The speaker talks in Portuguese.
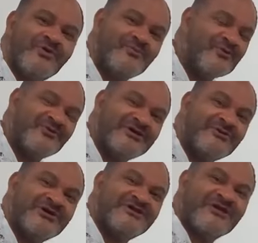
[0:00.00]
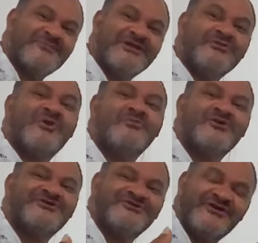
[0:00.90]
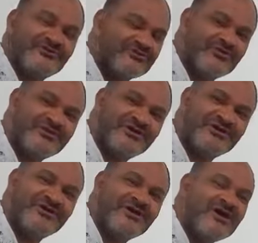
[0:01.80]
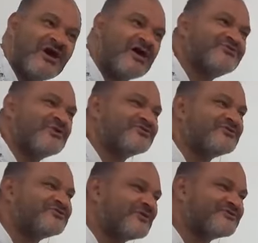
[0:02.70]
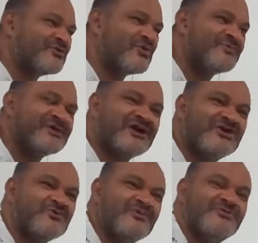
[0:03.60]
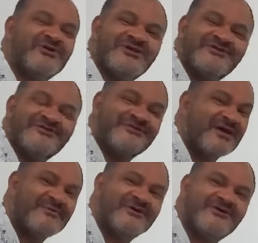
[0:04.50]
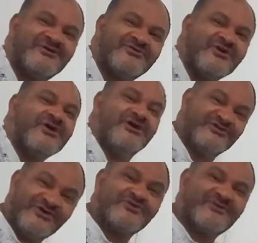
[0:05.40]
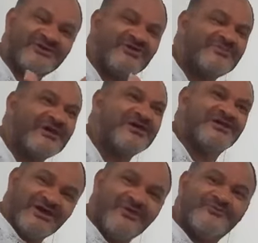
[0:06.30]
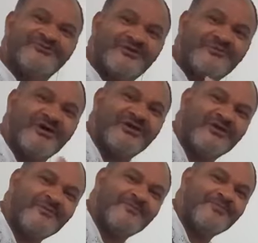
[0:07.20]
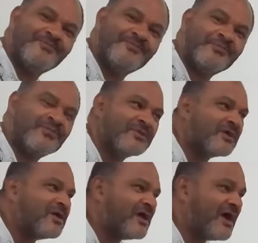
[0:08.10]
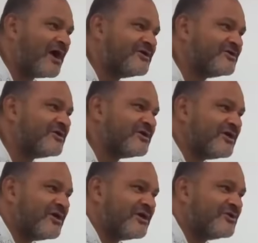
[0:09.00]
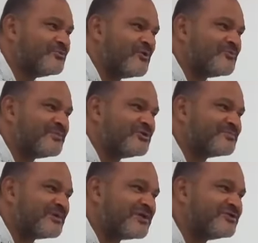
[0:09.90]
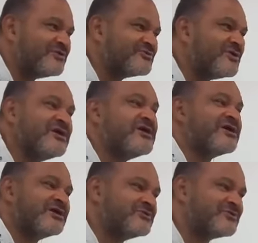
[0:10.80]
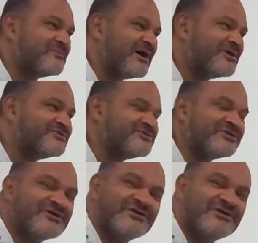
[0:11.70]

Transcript: O povo não acreditava nem no amor de Deus sobre ele. A situação estava tão complicada que o povo não acreditava que Deus. E Deus falando para ele: Eu vos amei. Aí o povo pergunta para Deus: Em que nos amaste?